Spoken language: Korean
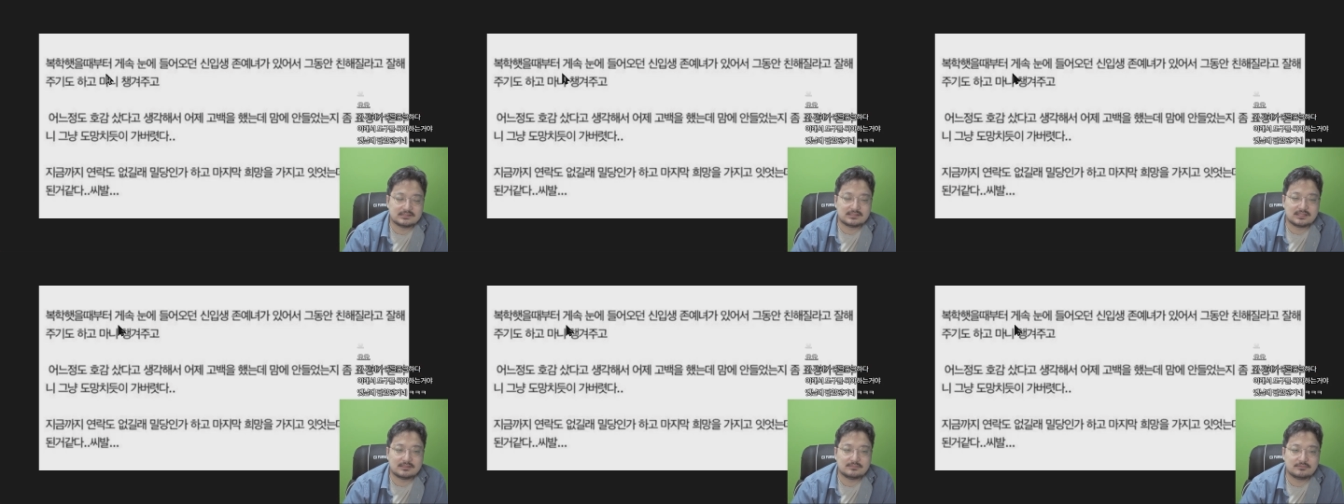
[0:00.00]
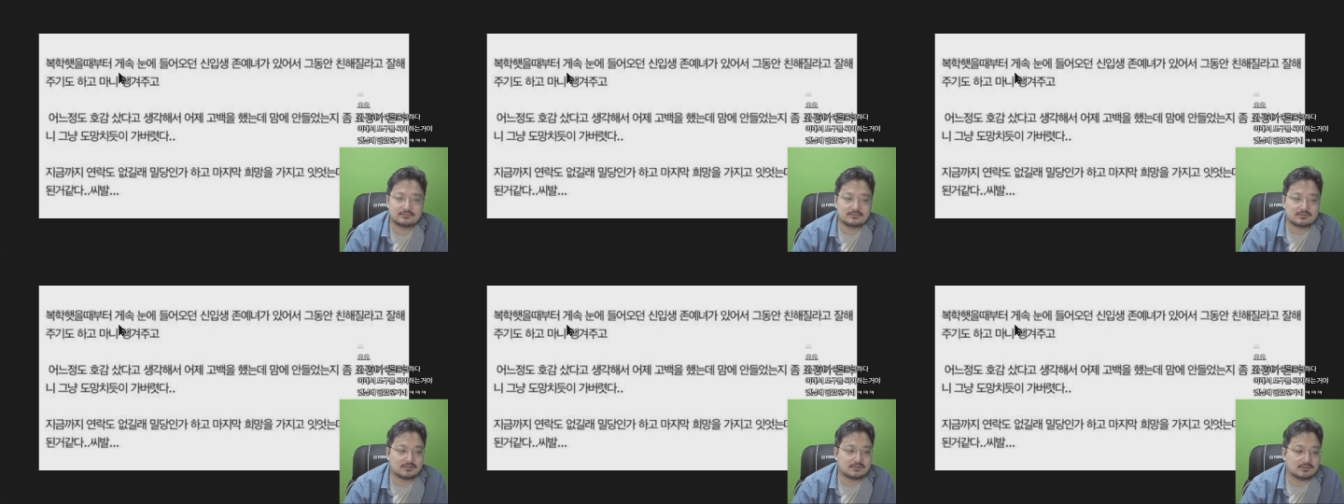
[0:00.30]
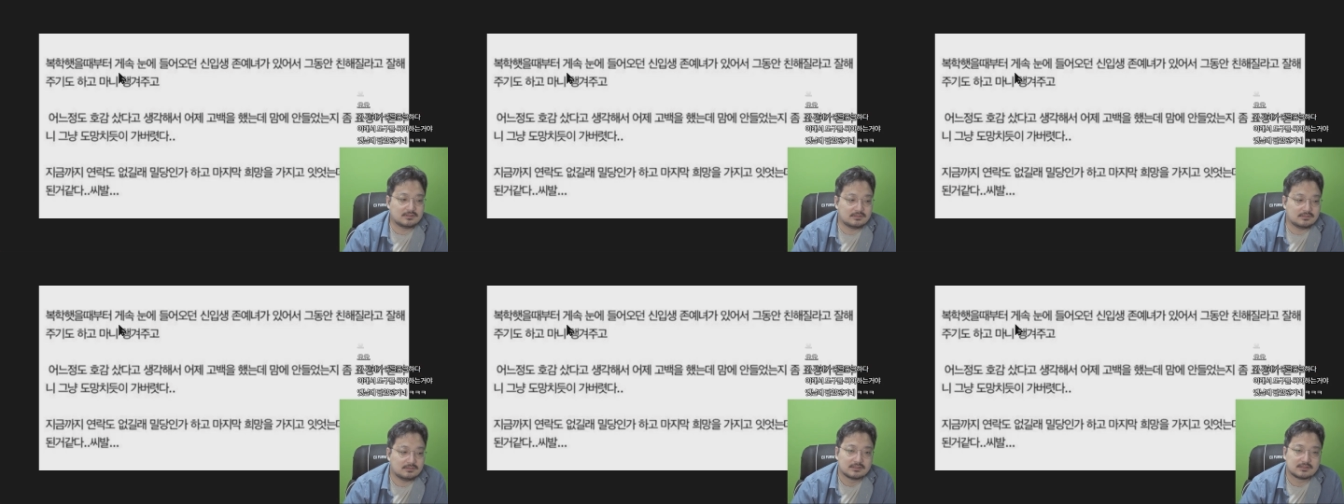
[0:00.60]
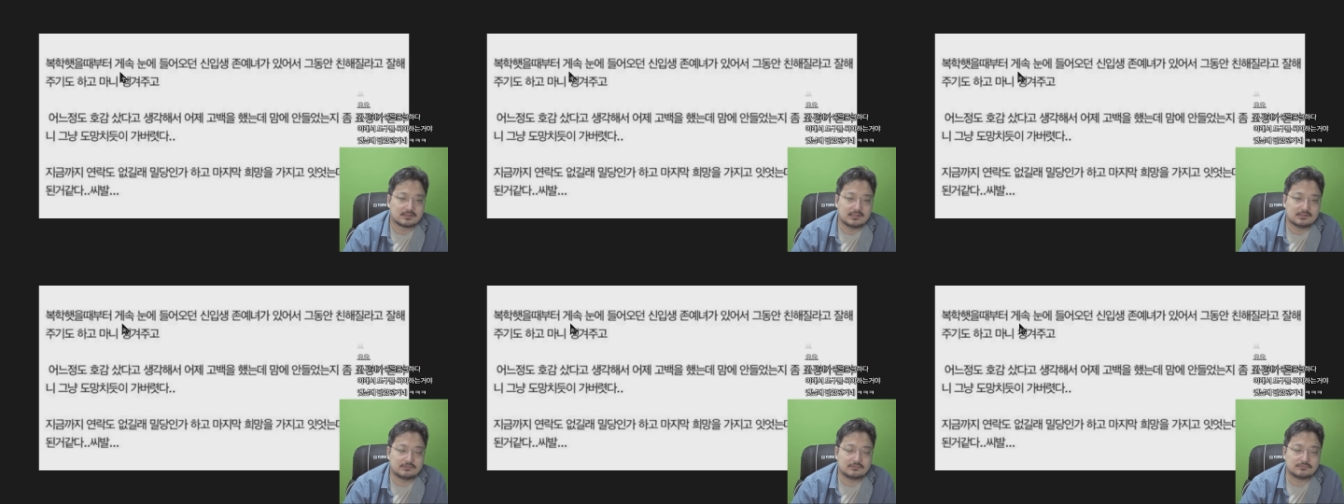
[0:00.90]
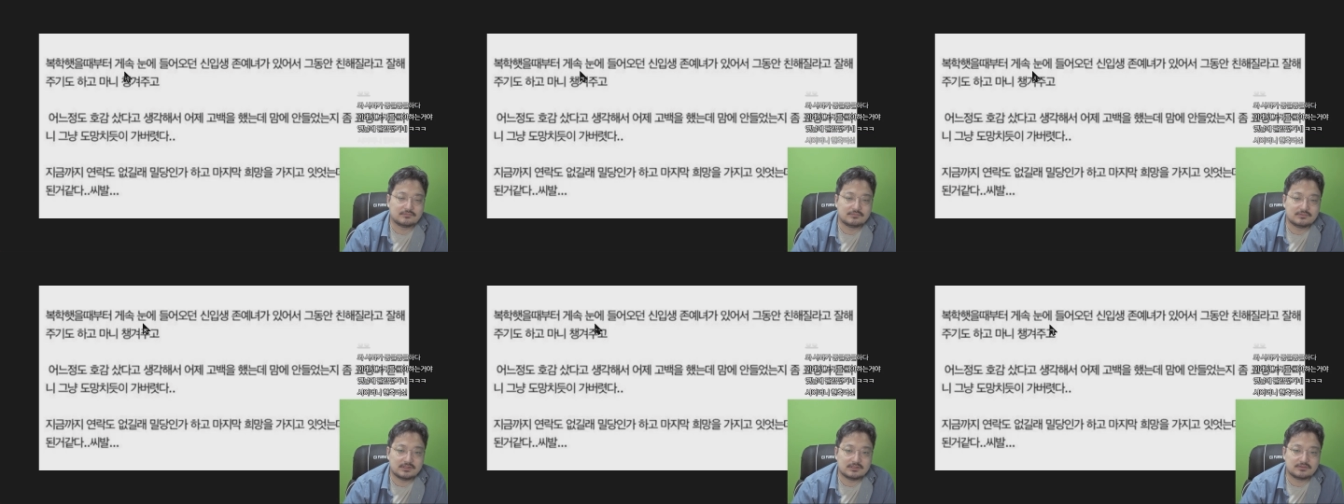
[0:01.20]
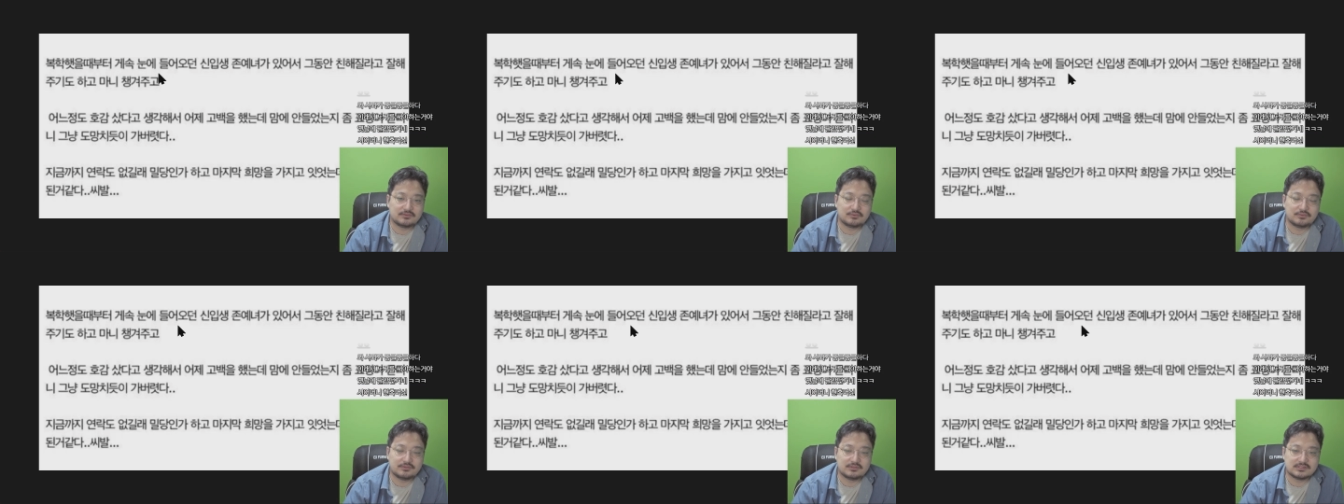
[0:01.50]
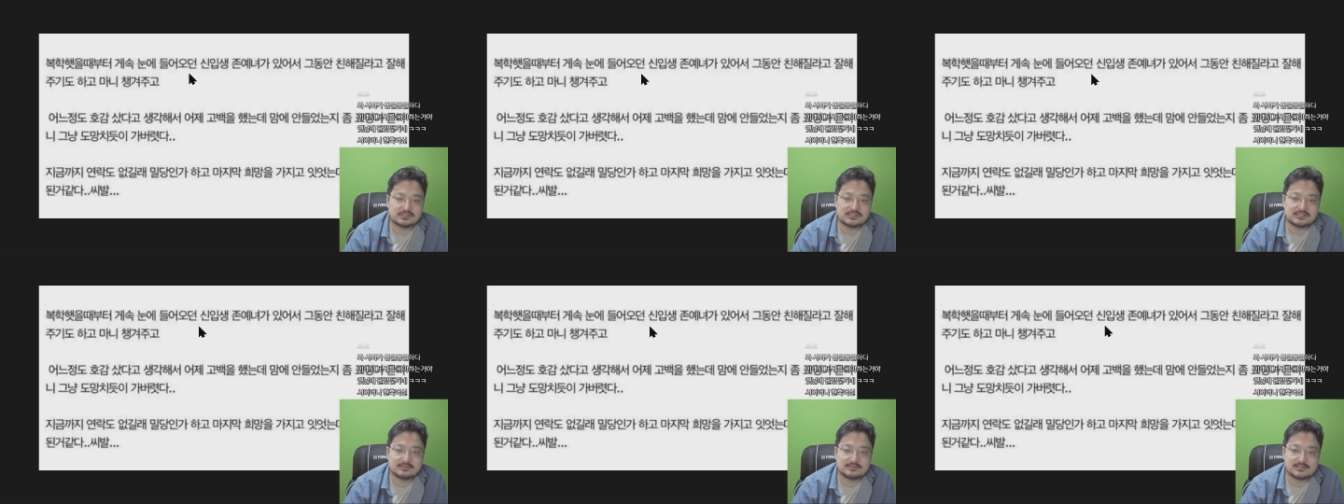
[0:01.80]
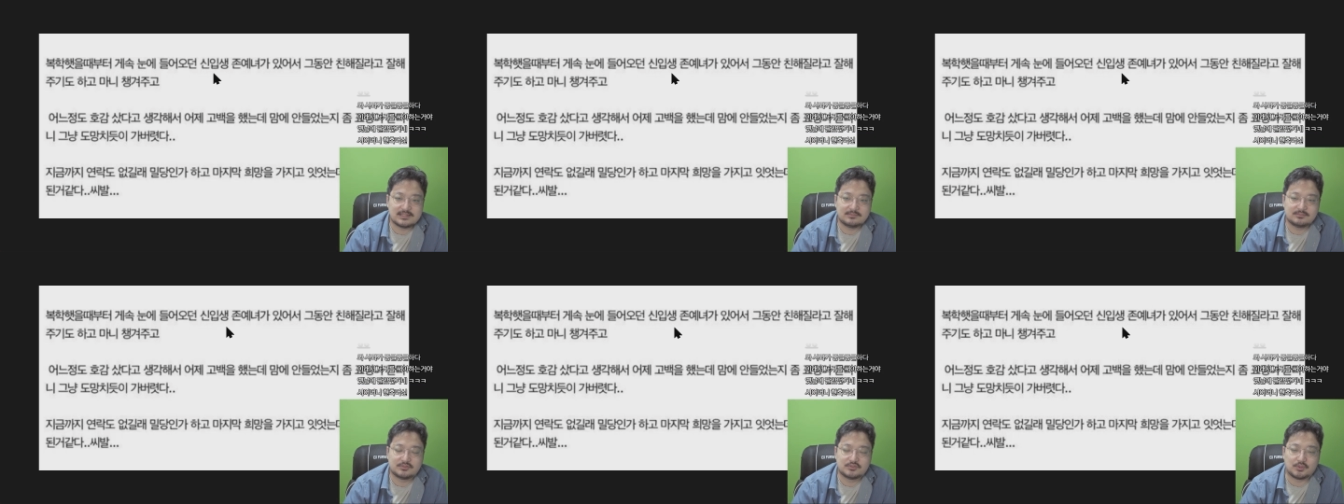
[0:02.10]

때부터 계속 눈에 들어오던 신입생